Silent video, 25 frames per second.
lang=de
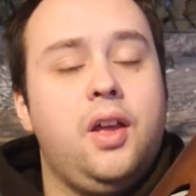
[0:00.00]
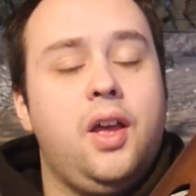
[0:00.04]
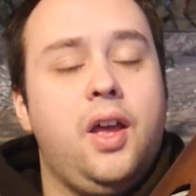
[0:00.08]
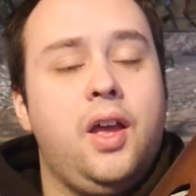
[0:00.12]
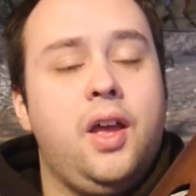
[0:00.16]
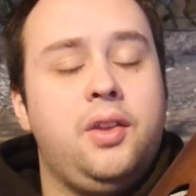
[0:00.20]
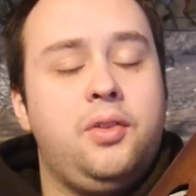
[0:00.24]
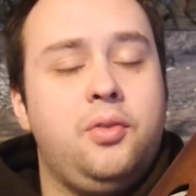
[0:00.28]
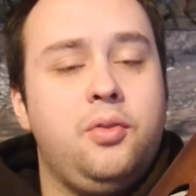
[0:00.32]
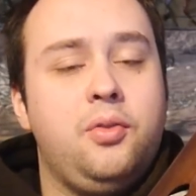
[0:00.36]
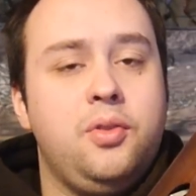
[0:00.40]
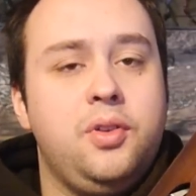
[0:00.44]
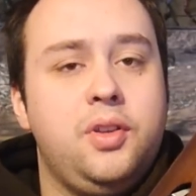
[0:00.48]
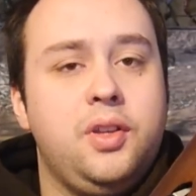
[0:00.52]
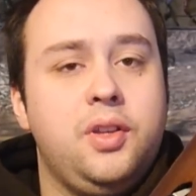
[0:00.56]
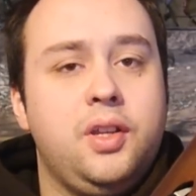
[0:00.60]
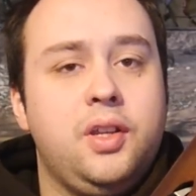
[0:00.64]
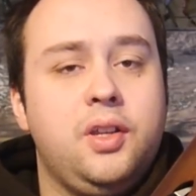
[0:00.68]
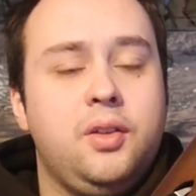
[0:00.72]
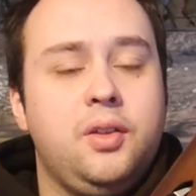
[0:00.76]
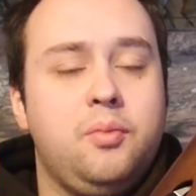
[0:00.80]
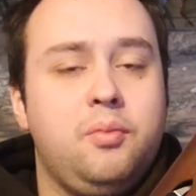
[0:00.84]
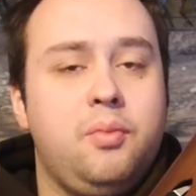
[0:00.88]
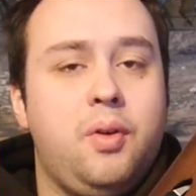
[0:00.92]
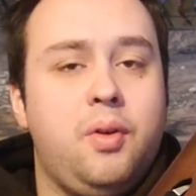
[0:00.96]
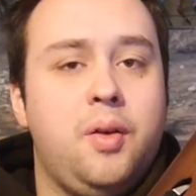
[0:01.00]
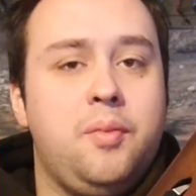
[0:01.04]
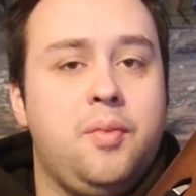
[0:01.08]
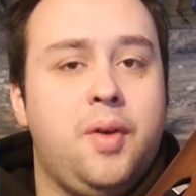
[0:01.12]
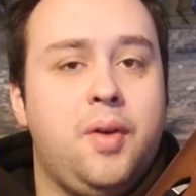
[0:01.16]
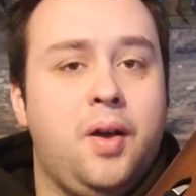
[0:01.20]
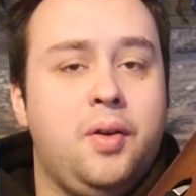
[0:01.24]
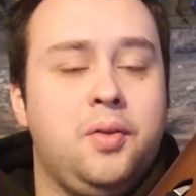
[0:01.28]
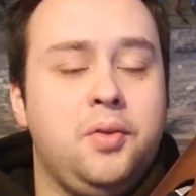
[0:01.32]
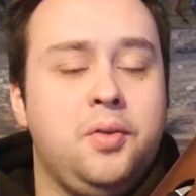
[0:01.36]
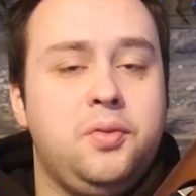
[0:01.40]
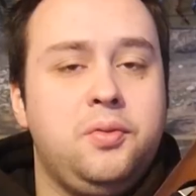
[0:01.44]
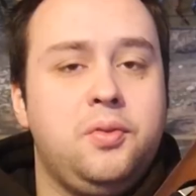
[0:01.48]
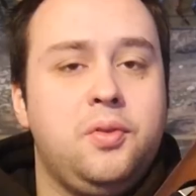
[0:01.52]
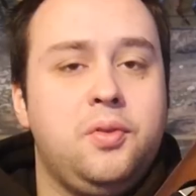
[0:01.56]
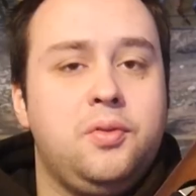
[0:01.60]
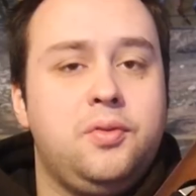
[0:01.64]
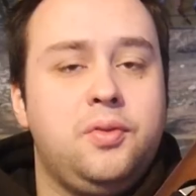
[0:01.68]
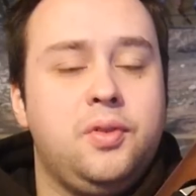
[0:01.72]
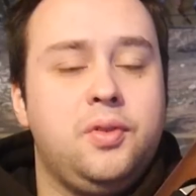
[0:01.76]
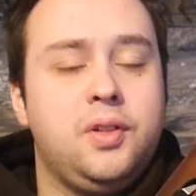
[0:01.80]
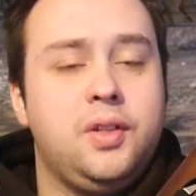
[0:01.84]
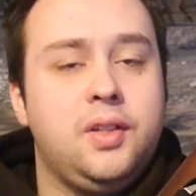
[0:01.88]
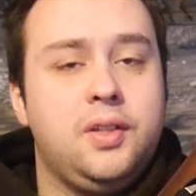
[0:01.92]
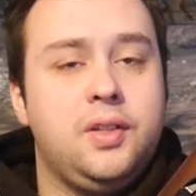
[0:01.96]
ertönte beim
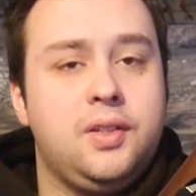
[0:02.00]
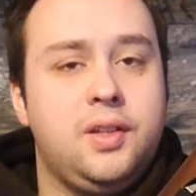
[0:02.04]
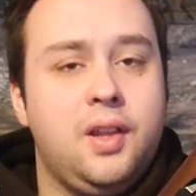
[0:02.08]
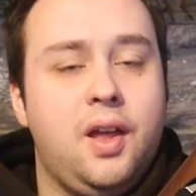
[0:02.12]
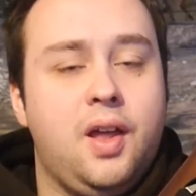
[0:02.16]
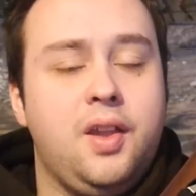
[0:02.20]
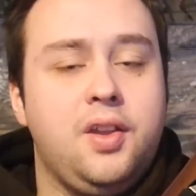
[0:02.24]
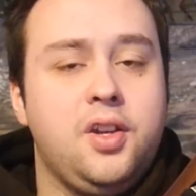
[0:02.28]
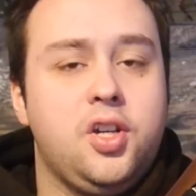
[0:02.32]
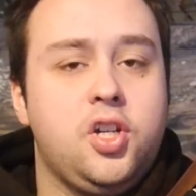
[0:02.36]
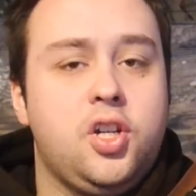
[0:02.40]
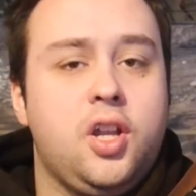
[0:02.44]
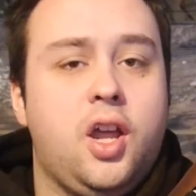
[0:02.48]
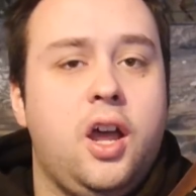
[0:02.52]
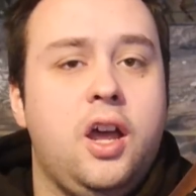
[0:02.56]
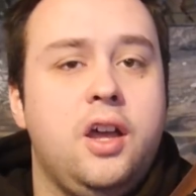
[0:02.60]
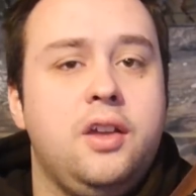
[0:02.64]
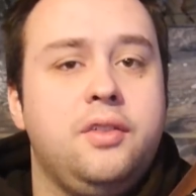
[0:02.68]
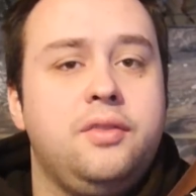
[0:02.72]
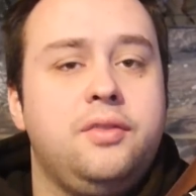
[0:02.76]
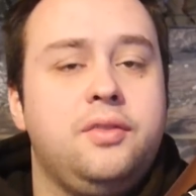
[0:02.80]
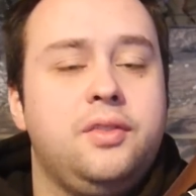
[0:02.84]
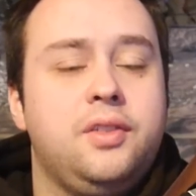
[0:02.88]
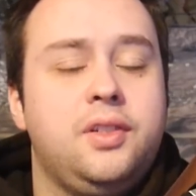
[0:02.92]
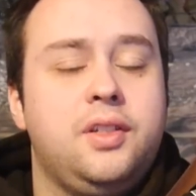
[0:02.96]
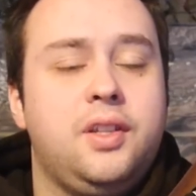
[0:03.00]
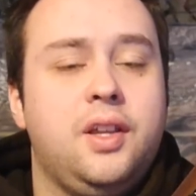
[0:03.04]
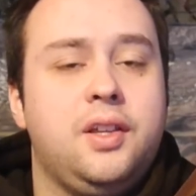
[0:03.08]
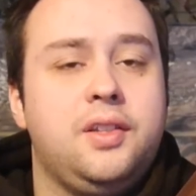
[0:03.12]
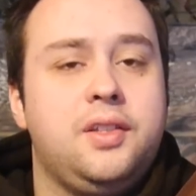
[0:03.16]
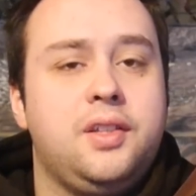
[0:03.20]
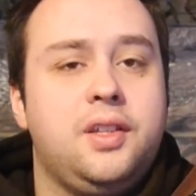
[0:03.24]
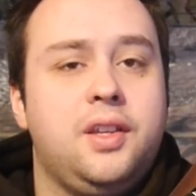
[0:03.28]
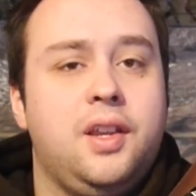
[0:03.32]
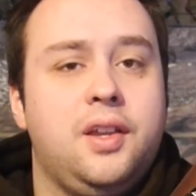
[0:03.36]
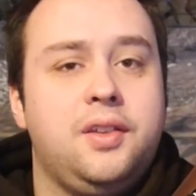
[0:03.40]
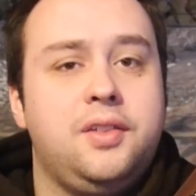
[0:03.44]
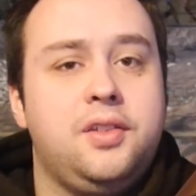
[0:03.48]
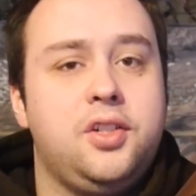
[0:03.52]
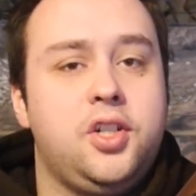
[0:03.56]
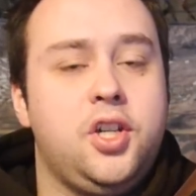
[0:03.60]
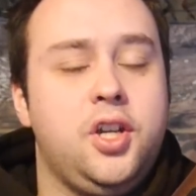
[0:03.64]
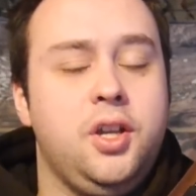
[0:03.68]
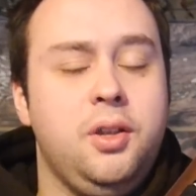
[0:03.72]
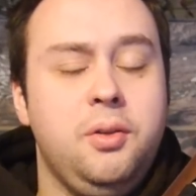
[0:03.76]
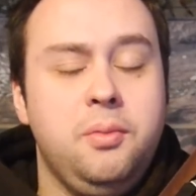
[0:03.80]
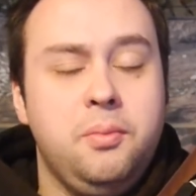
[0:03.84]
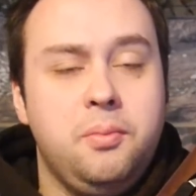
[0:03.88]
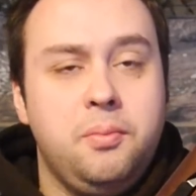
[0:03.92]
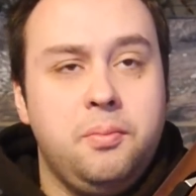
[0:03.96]
Auswurf des Ladestreifens das
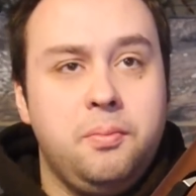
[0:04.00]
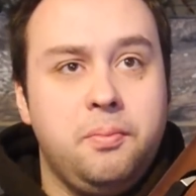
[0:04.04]
klassische.